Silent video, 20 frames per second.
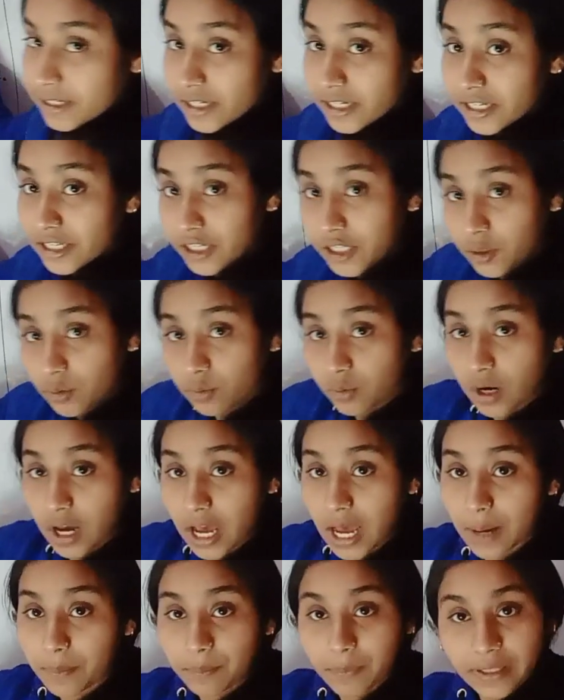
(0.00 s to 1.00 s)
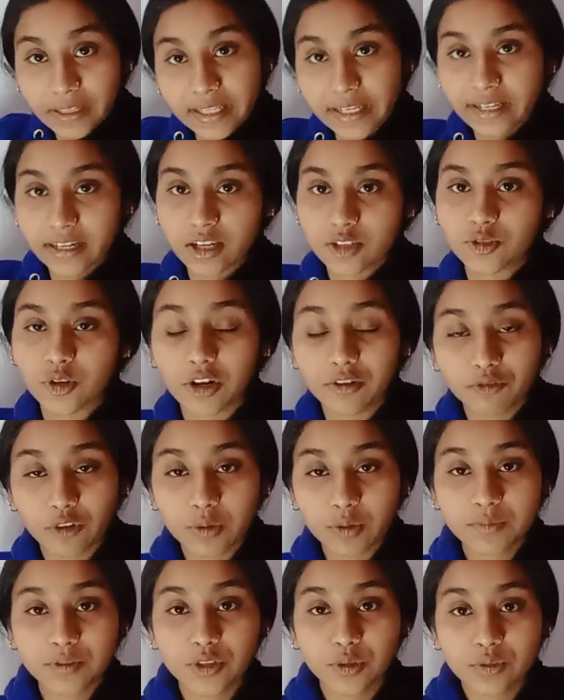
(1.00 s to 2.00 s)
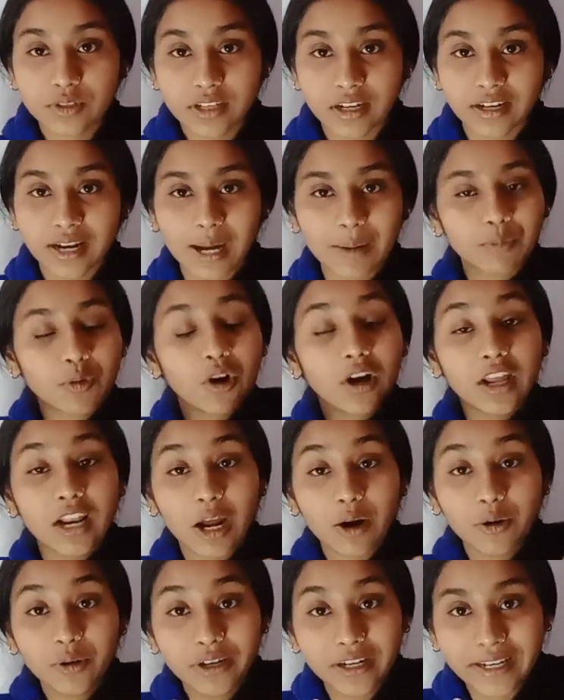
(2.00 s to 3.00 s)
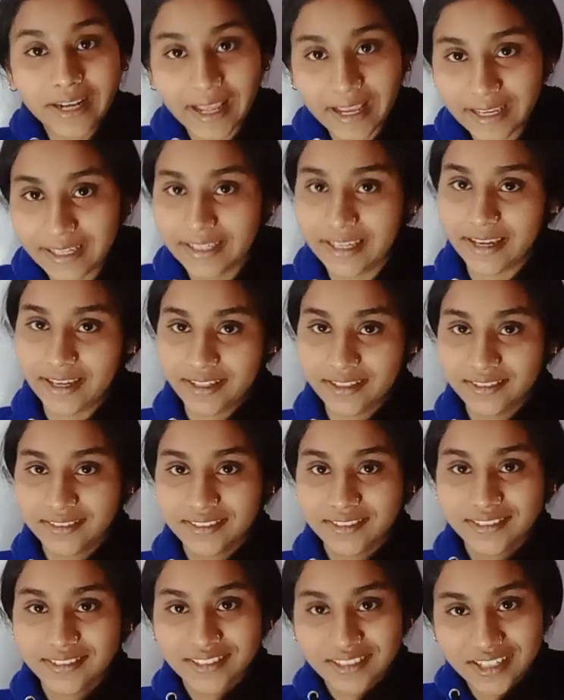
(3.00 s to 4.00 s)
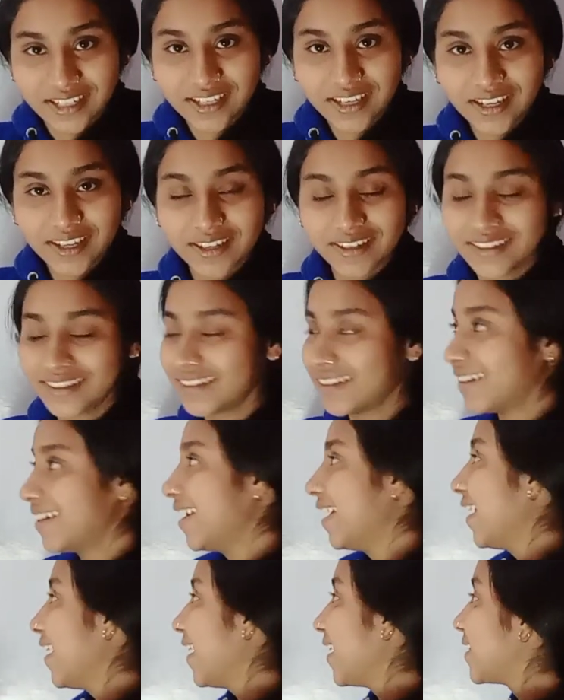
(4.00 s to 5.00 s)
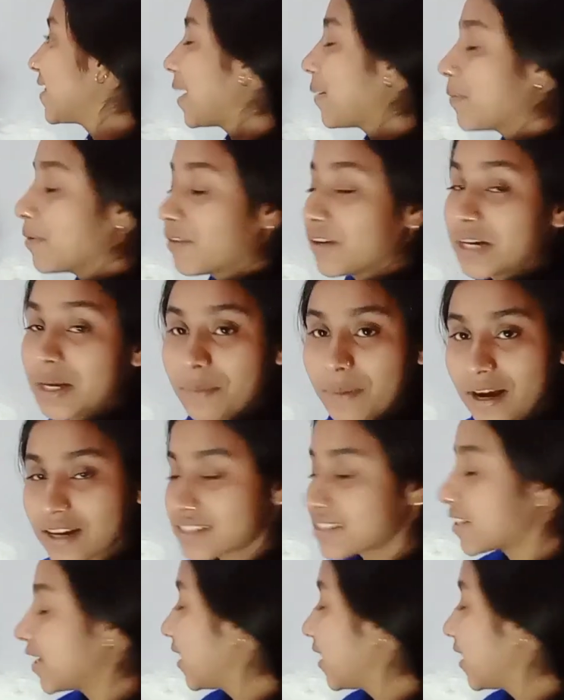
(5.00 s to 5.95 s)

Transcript: लिख रही हूँ आप मत लिखना शॉर्ट फॉर्म्स यूज़ करना आपको अलाउड नहीं है ठीक है एग्जाम में वरना मार्क्स